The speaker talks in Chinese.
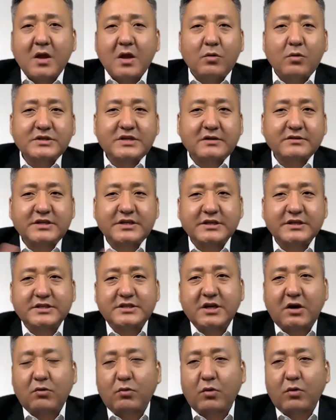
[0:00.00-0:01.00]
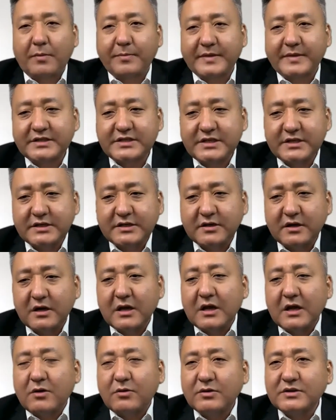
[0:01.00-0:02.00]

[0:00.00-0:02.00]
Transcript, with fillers: 我想请教我们的新哥，